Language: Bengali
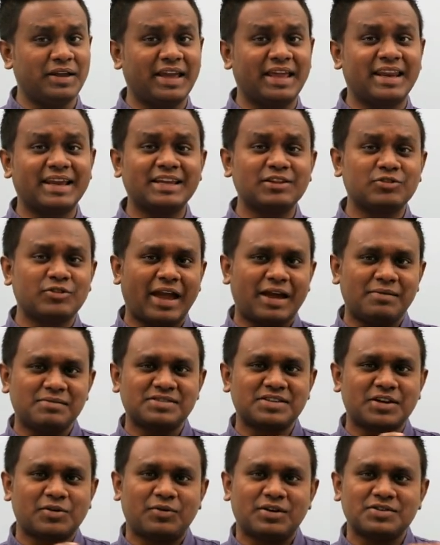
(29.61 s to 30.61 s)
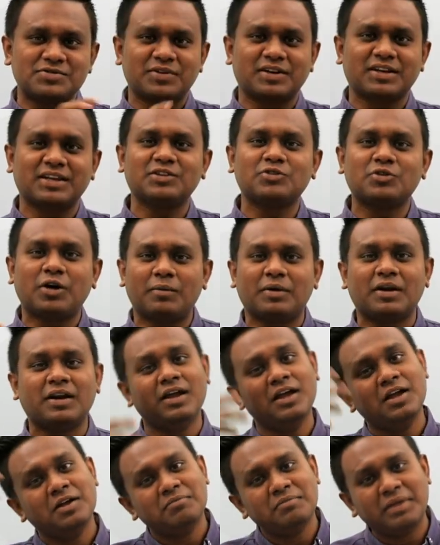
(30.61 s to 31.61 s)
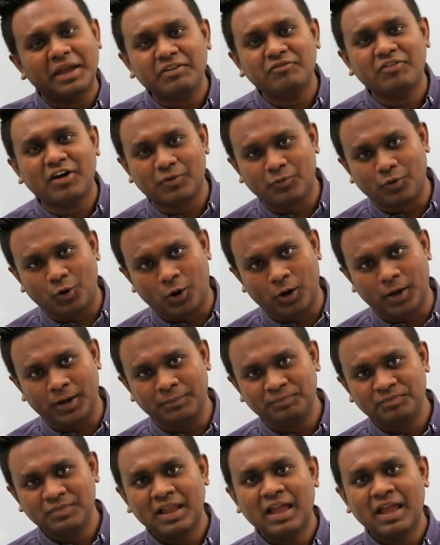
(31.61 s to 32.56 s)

বিং এরা কিন্তু অ্যামেজার ওয়াজ কিন্তু আবার মেইন ভার্বও হয়